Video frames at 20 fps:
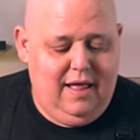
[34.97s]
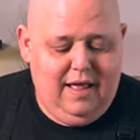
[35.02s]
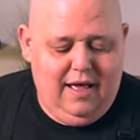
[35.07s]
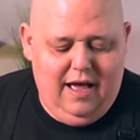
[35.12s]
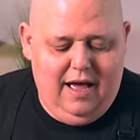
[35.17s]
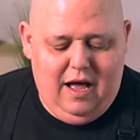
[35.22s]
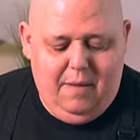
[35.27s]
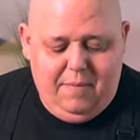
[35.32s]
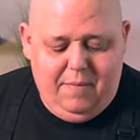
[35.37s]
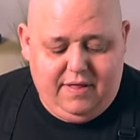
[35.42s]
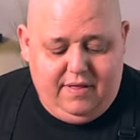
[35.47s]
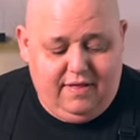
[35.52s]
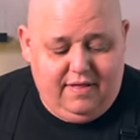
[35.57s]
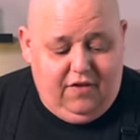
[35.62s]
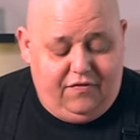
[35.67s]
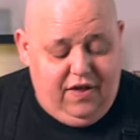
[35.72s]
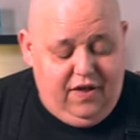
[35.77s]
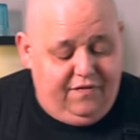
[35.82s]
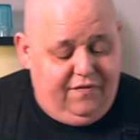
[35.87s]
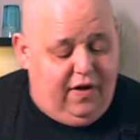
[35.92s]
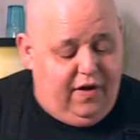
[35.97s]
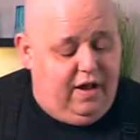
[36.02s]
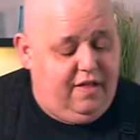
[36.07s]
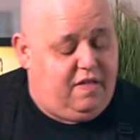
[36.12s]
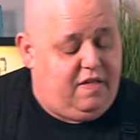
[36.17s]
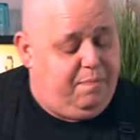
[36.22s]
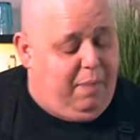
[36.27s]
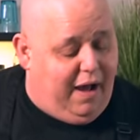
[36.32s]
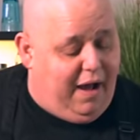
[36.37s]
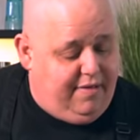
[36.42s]
Ähm, es ist auf jeden Fall
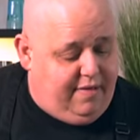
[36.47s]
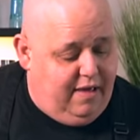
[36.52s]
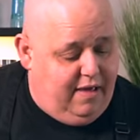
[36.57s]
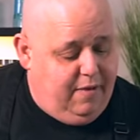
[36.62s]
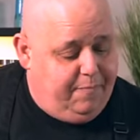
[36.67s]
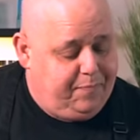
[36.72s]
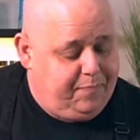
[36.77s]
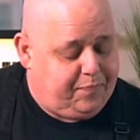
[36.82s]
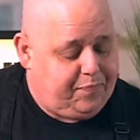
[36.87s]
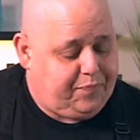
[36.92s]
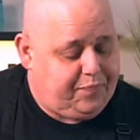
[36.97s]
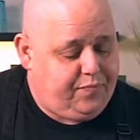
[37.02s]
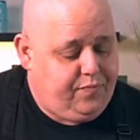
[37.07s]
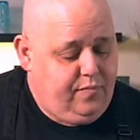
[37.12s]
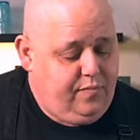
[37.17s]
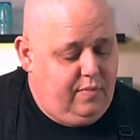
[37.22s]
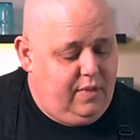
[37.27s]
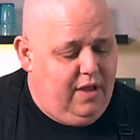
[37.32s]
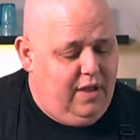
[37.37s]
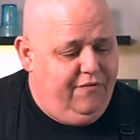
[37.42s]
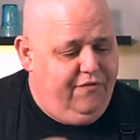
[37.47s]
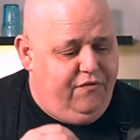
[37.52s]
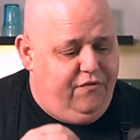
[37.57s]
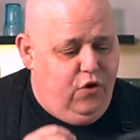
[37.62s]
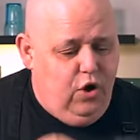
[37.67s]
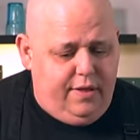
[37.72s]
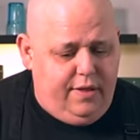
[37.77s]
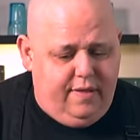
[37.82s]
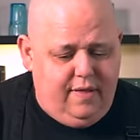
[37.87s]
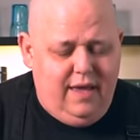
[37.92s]
spicy
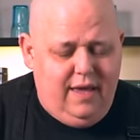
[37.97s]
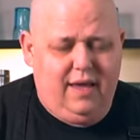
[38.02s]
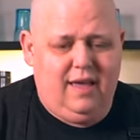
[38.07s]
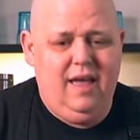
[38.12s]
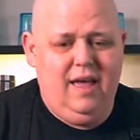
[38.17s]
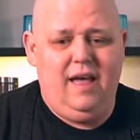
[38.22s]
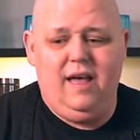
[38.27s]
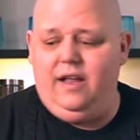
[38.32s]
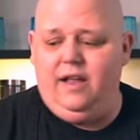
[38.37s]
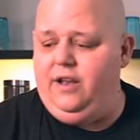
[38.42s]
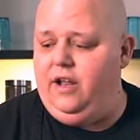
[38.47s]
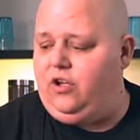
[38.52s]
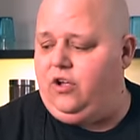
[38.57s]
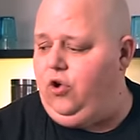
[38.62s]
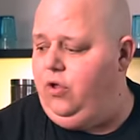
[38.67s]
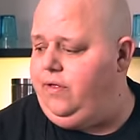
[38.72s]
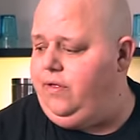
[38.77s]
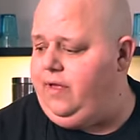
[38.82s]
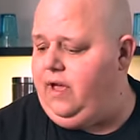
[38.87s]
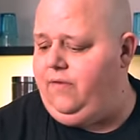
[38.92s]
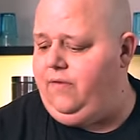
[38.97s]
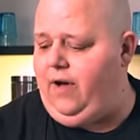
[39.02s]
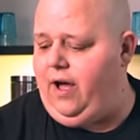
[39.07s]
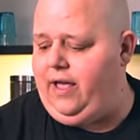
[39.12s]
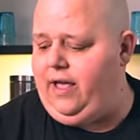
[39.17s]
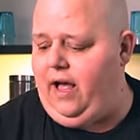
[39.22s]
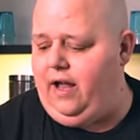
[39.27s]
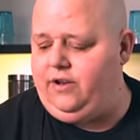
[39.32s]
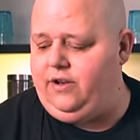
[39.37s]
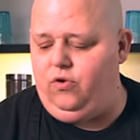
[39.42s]
würzig, eine günstige
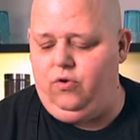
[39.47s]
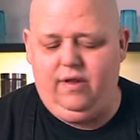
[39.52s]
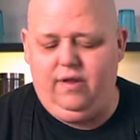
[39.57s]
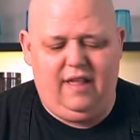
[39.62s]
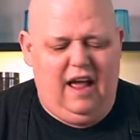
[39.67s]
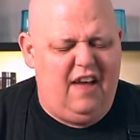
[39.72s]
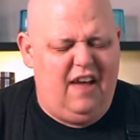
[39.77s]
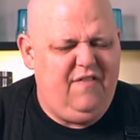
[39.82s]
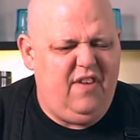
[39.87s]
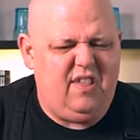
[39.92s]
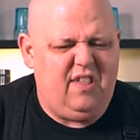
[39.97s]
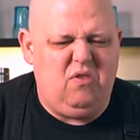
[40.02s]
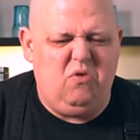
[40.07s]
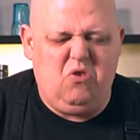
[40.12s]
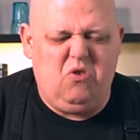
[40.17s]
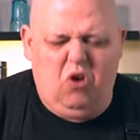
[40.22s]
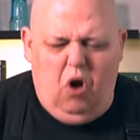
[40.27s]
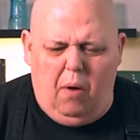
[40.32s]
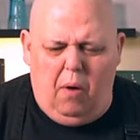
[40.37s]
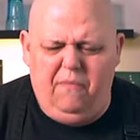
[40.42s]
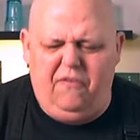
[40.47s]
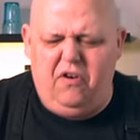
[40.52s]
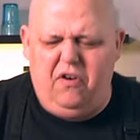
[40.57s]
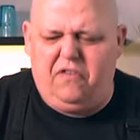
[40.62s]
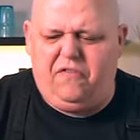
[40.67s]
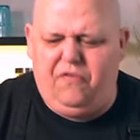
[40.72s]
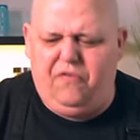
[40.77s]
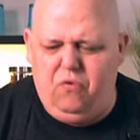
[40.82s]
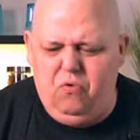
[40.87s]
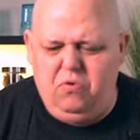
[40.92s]
Variante und ist einfach so ein Comfort
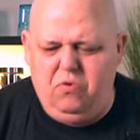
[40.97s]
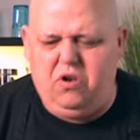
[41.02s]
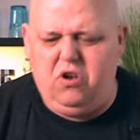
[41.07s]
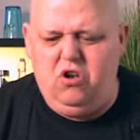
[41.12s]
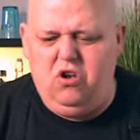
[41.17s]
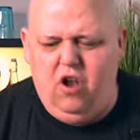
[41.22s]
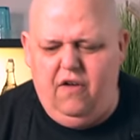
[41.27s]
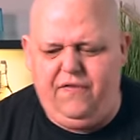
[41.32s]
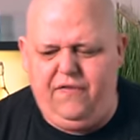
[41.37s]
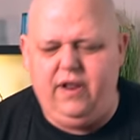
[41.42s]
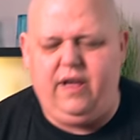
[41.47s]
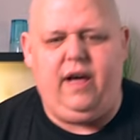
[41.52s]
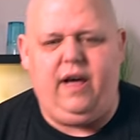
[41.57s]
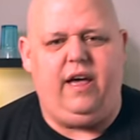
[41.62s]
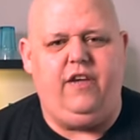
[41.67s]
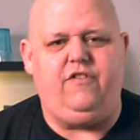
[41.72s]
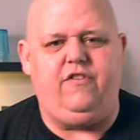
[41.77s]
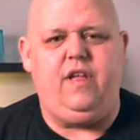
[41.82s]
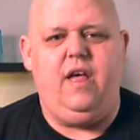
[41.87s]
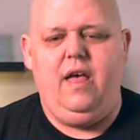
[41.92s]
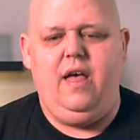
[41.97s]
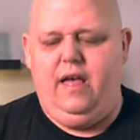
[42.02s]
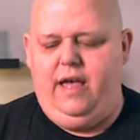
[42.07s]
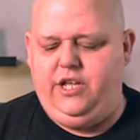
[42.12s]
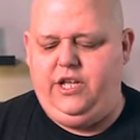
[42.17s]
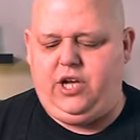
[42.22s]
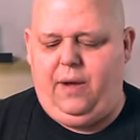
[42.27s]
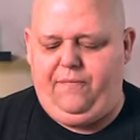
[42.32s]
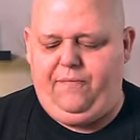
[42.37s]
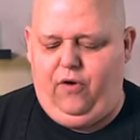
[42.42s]
Food Löffelgericht.
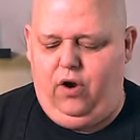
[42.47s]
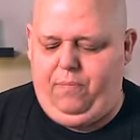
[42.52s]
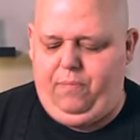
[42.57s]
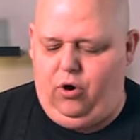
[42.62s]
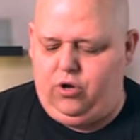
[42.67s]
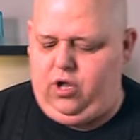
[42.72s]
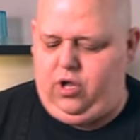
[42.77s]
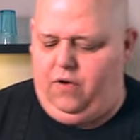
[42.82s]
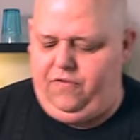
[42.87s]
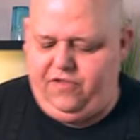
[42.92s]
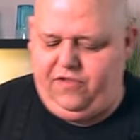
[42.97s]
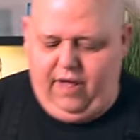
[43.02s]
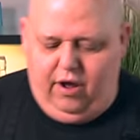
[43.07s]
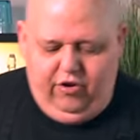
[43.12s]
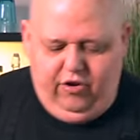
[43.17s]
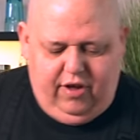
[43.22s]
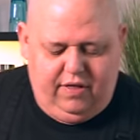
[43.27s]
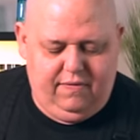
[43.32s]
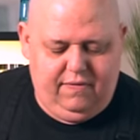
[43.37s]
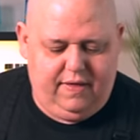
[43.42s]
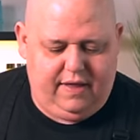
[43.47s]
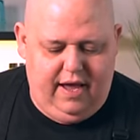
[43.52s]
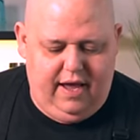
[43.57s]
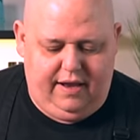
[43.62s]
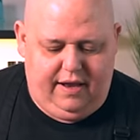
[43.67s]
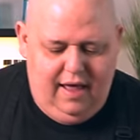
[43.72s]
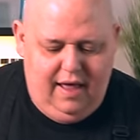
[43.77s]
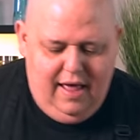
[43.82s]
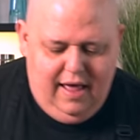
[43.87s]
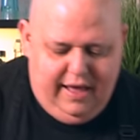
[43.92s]
Ich habe voll Bock drauf, ich zeige euch jetzt, wie es geht.